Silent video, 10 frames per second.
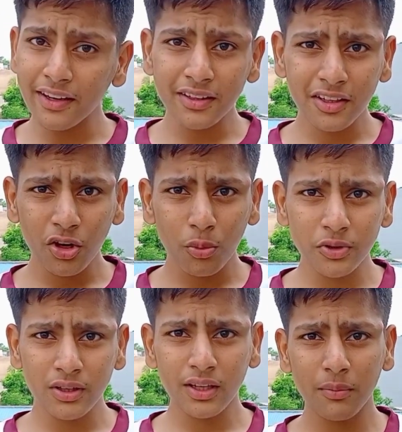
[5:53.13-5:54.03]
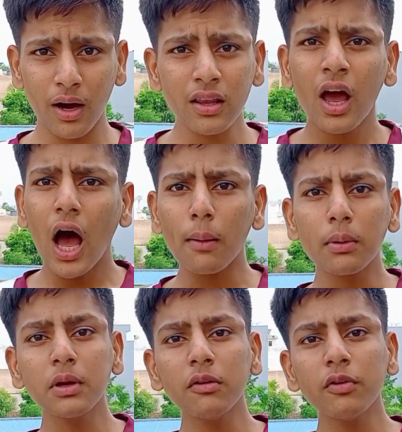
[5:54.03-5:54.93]
एडिट के ऑप्शन के बाद
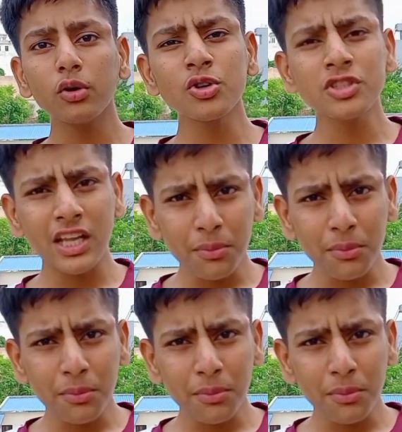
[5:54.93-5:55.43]
आप अपनी वीडियो को